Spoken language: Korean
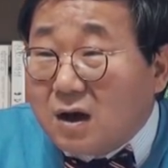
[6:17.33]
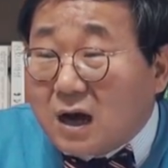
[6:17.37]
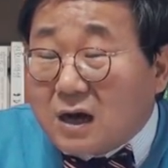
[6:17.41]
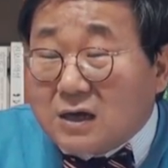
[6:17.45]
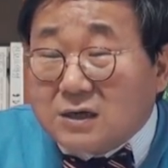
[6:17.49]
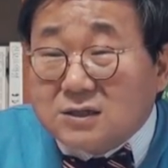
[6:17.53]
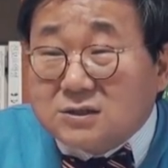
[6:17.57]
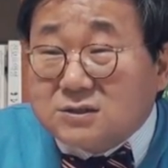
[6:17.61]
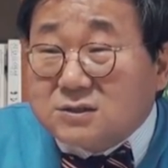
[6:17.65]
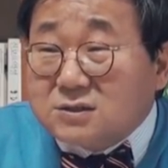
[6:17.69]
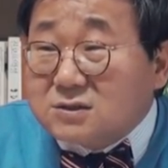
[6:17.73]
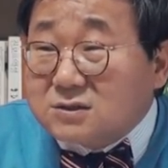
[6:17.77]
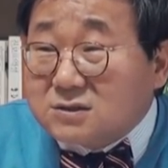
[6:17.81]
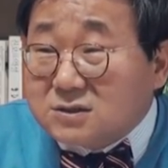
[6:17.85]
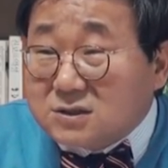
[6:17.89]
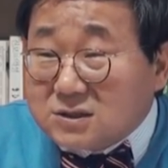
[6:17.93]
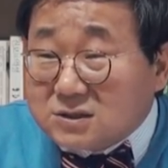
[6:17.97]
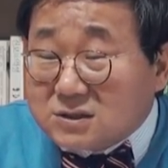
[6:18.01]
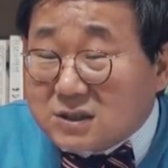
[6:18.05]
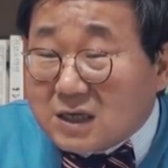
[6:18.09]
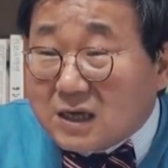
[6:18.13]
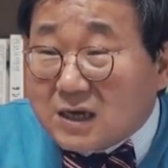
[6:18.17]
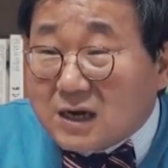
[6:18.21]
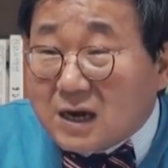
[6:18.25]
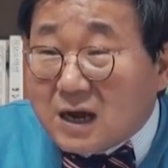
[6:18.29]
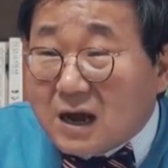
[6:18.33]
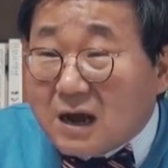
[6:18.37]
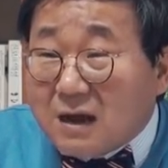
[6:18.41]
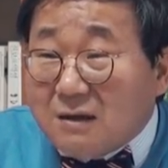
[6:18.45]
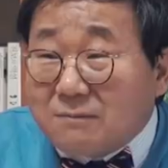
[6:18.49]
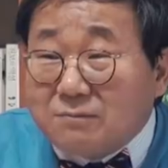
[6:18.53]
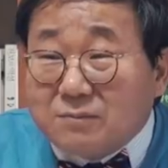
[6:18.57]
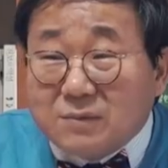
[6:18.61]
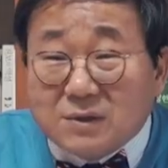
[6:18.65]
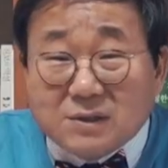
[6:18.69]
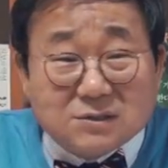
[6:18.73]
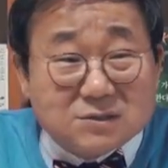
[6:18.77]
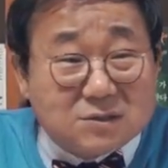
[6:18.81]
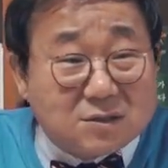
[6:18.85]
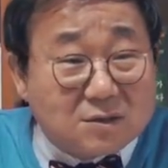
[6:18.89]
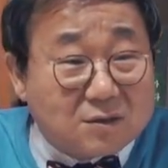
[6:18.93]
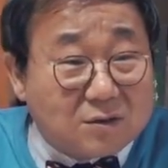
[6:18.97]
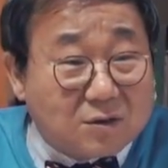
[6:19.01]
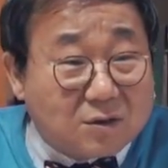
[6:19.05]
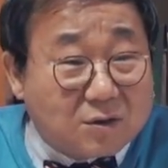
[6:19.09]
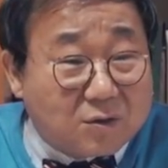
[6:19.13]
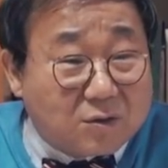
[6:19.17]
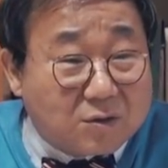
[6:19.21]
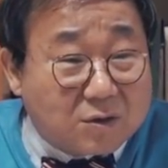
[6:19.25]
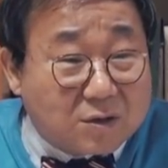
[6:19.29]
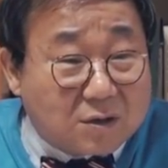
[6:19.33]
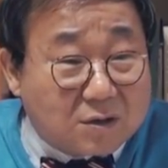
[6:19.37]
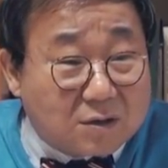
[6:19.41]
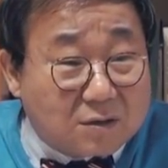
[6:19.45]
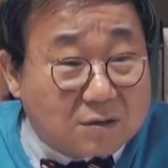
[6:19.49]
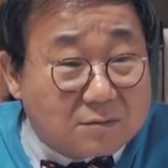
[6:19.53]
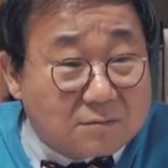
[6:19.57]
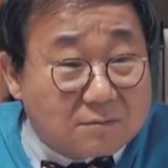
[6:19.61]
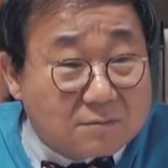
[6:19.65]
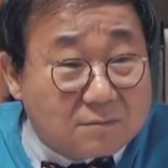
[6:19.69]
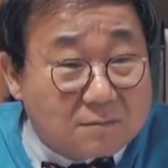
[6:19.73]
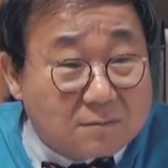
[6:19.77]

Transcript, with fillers: 안희정 지사나 안민석 의원은.